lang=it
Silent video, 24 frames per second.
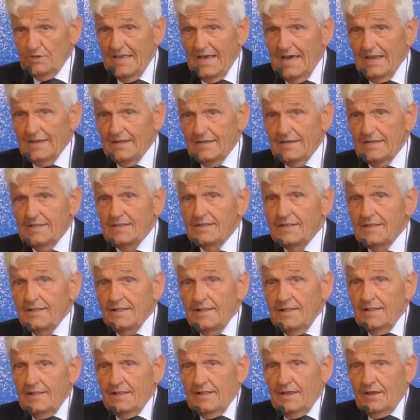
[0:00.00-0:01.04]
anni,
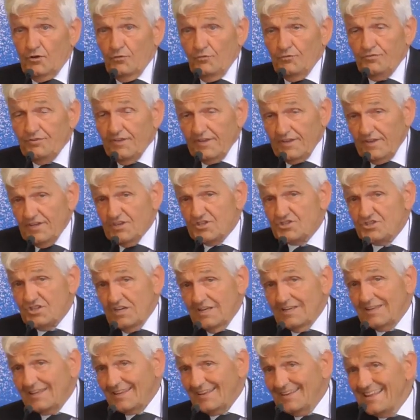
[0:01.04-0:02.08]
conferisce
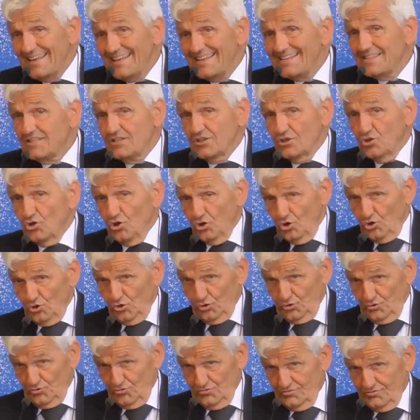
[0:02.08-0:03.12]
il Tridente
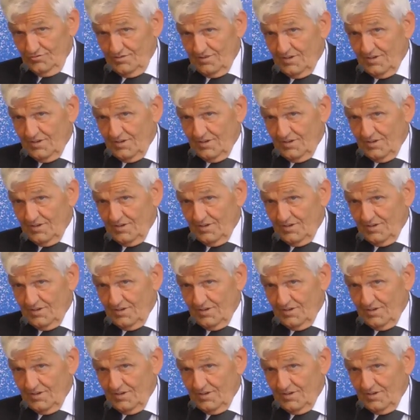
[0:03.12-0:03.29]
d'Oro,